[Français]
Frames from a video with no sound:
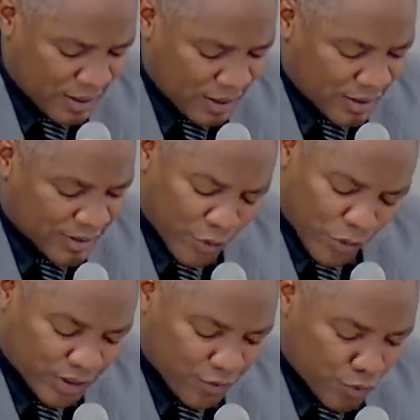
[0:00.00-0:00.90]
C'est le
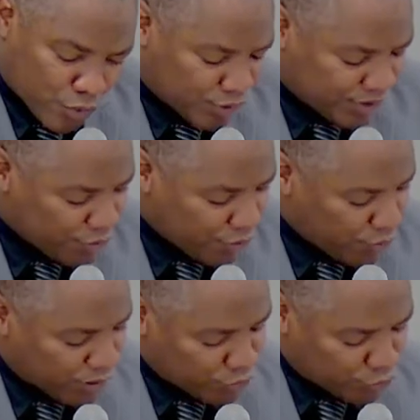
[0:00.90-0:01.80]
rendez-vous que le Seigneur
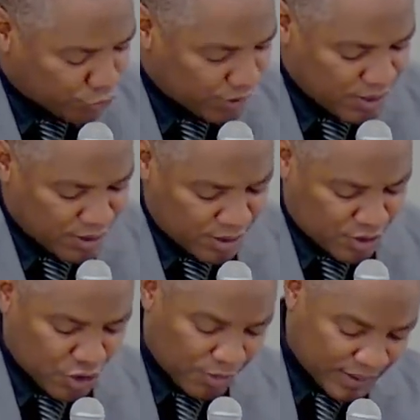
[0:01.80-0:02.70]
voulait te donner
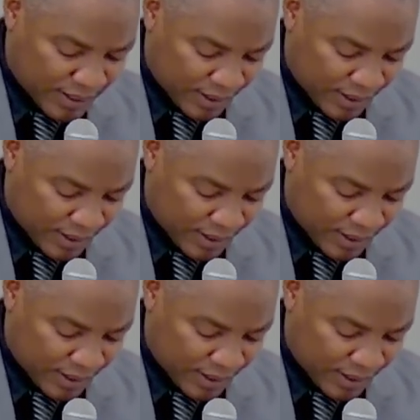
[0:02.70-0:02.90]
ce matin.